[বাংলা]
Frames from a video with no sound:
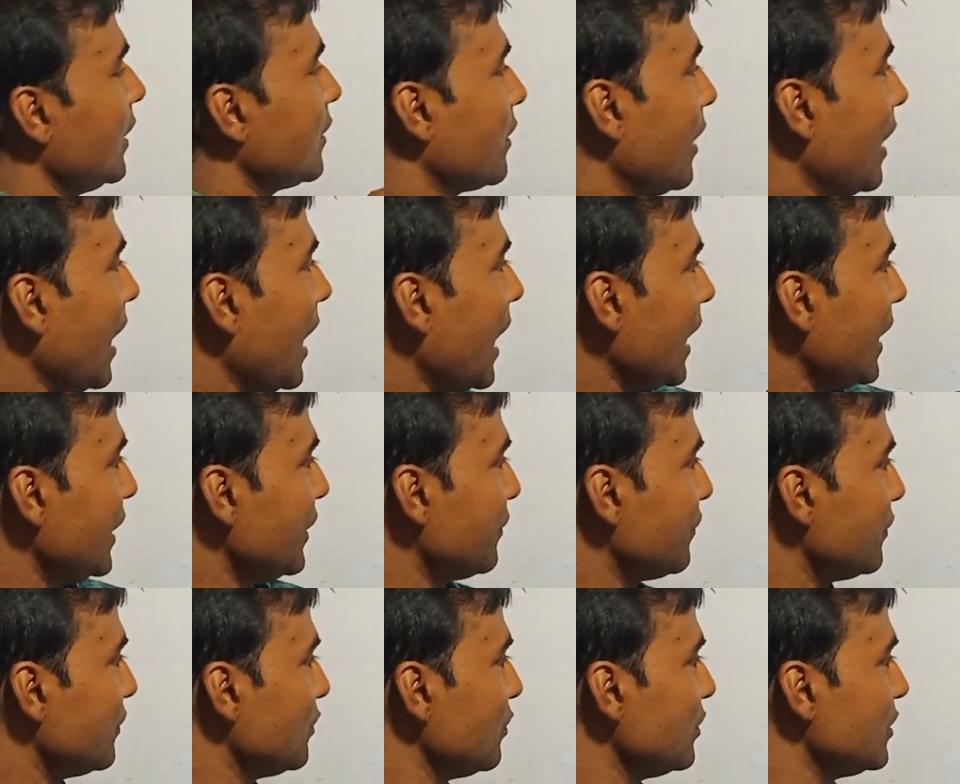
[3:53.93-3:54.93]
তাহলে আলিফ
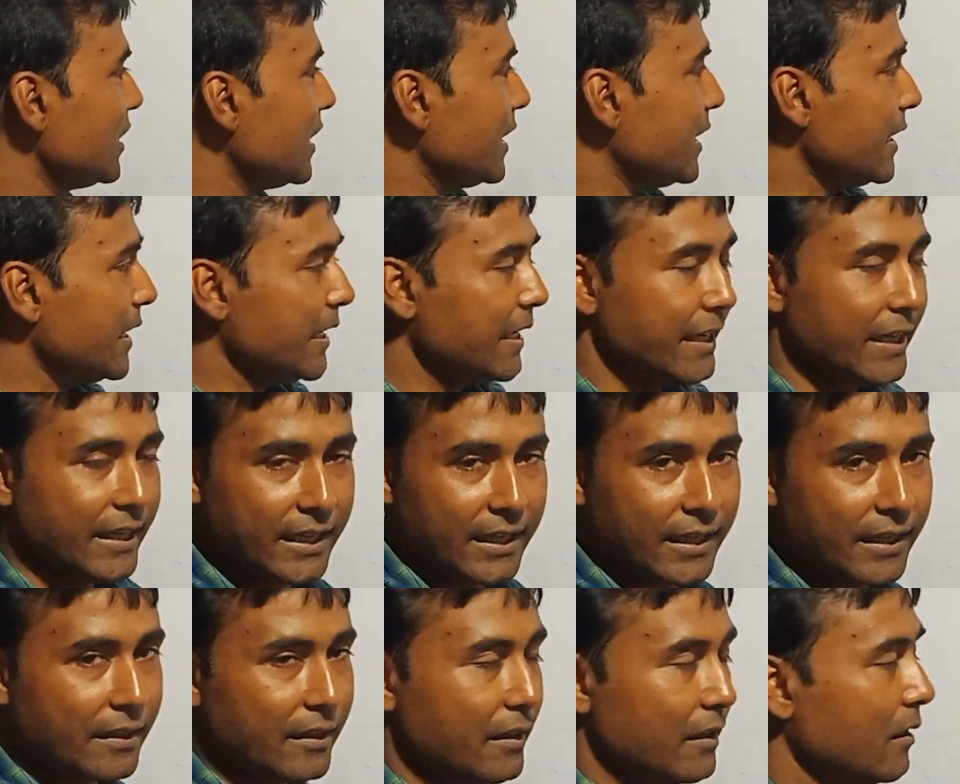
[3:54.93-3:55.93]
দুজের ইন
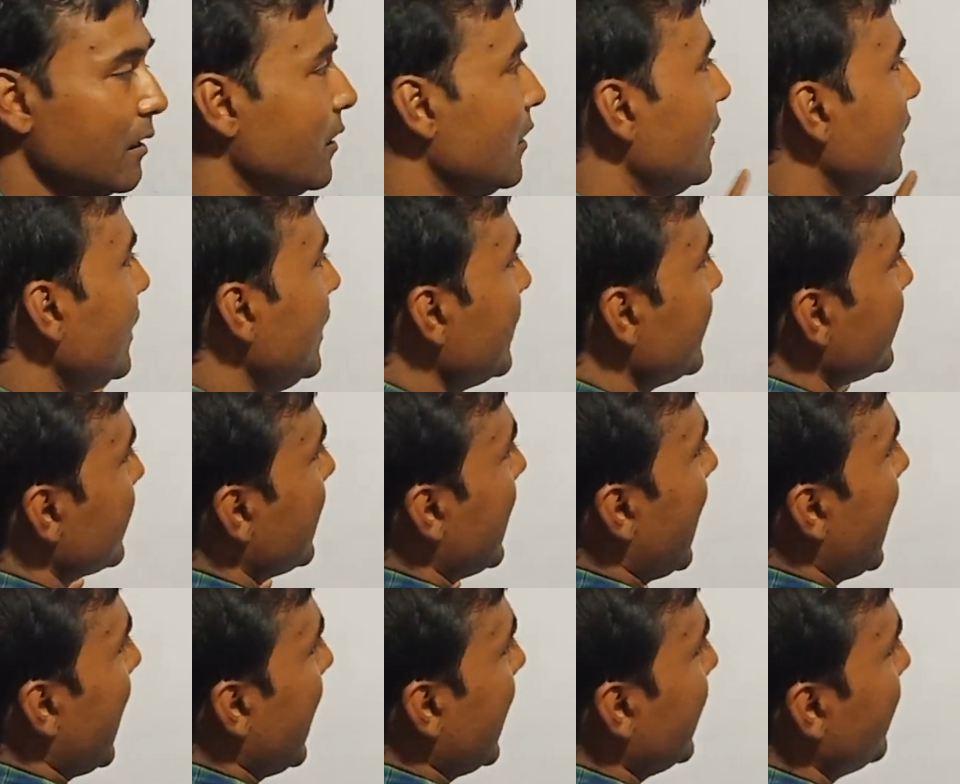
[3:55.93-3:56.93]
ঠিক
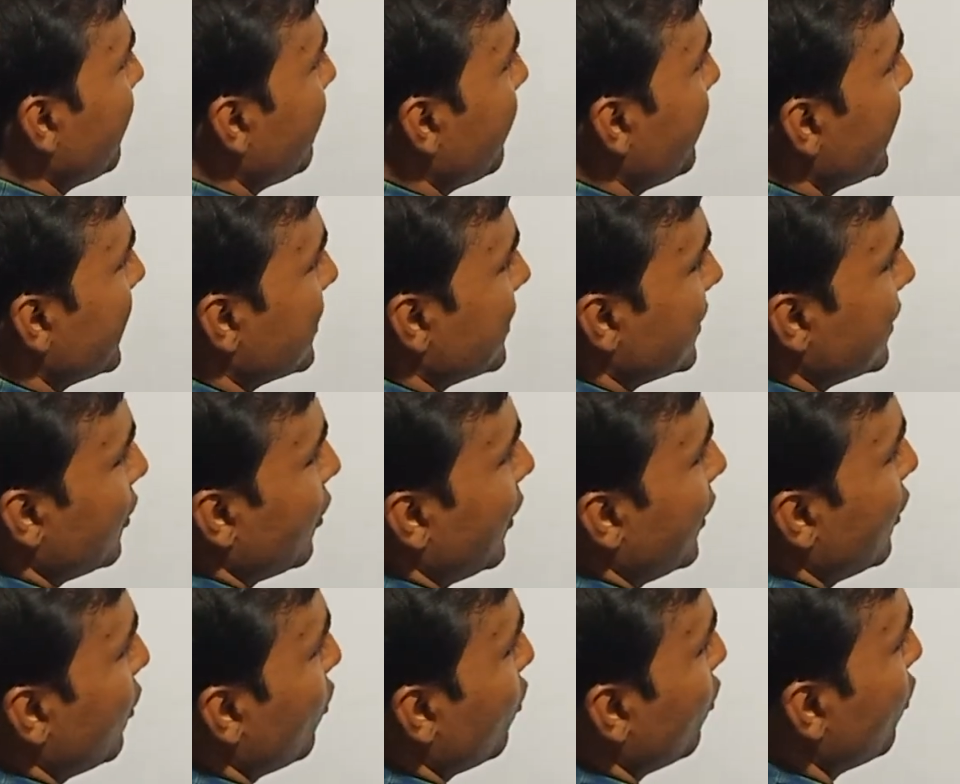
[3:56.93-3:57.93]
আলিফ পেস কি
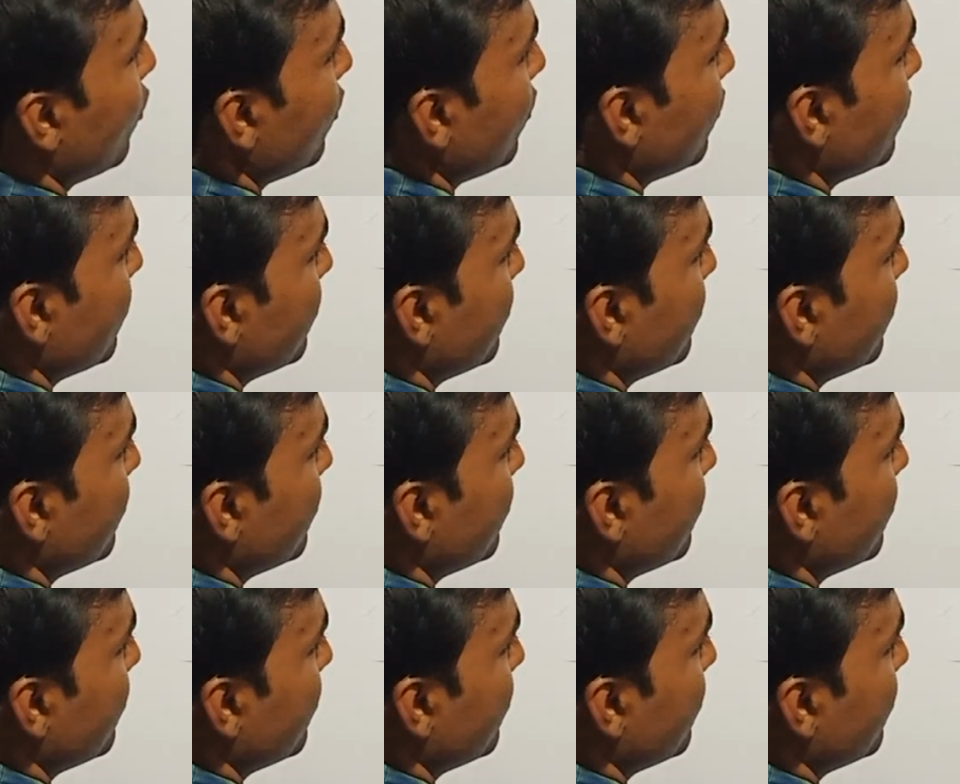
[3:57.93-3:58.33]
হয় উ